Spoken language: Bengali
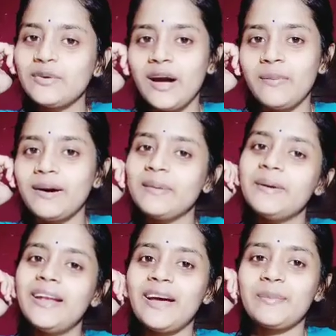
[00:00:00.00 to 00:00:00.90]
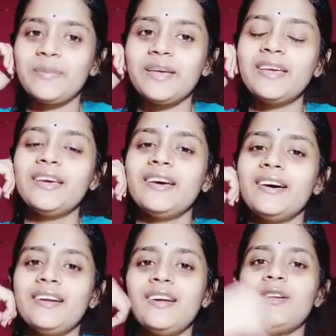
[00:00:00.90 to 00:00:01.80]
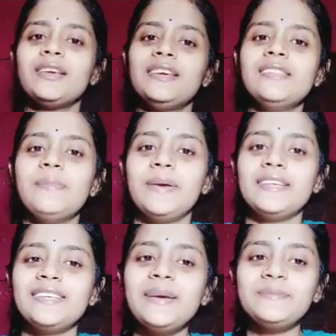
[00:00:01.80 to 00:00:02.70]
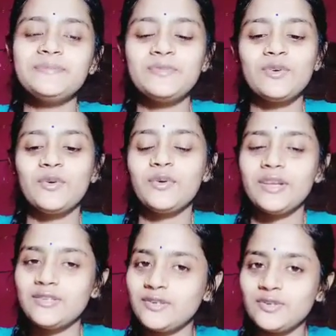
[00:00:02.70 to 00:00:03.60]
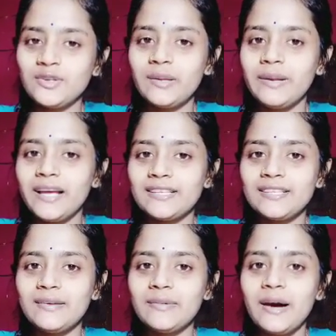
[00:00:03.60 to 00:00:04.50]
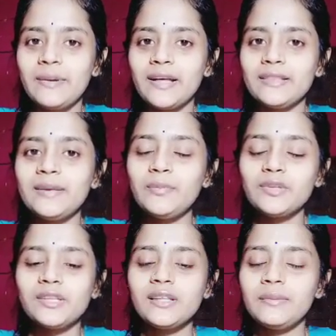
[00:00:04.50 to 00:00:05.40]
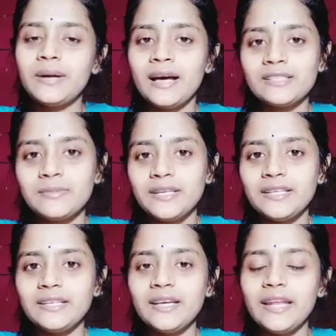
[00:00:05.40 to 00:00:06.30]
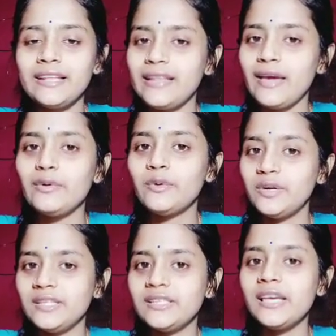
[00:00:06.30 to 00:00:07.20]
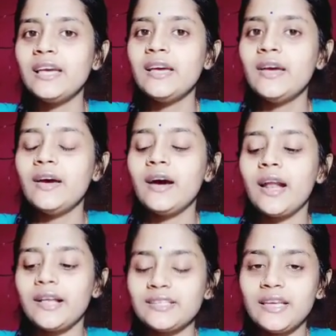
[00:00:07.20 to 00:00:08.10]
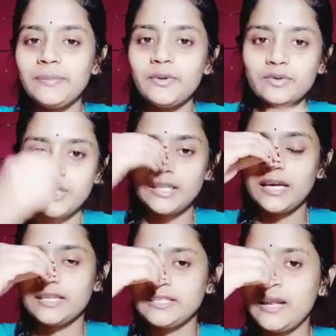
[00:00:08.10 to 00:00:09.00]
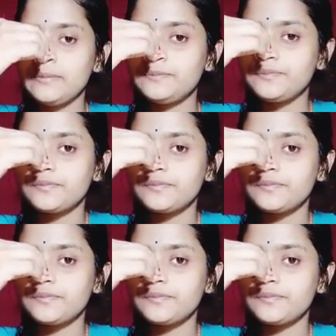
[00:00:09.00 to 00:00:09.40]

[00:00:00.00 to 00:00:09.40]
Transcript: কোনো খাবার আমার লাগবে নাহলে খিদে পেয়ে যায় তো এই জন্য সন্ধ্যাবেলা গেছিলাম খাবার আনতে প্রতিদিন আমার হাজব্যান্ডই এনে দেয় ও নিজে আর আজকে আমি ওর সাথে গেছিলাম